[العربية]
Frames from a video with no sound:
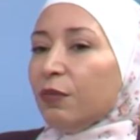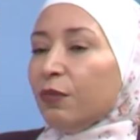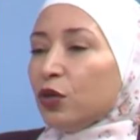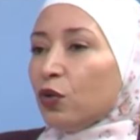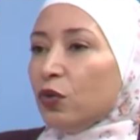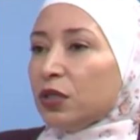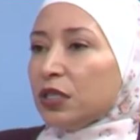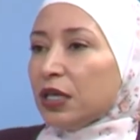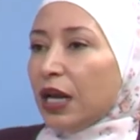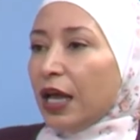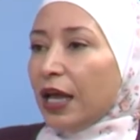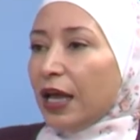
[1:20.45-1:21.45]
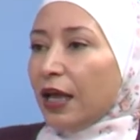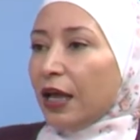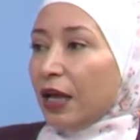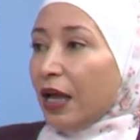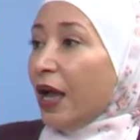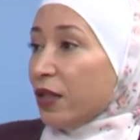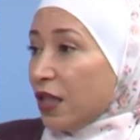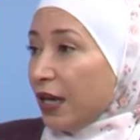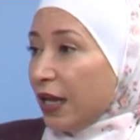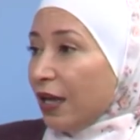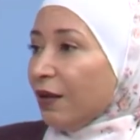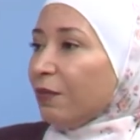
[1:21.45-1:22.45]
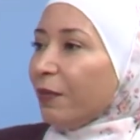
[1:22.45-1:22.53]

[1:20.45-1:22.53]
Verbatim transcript: بتكون آه، حسنه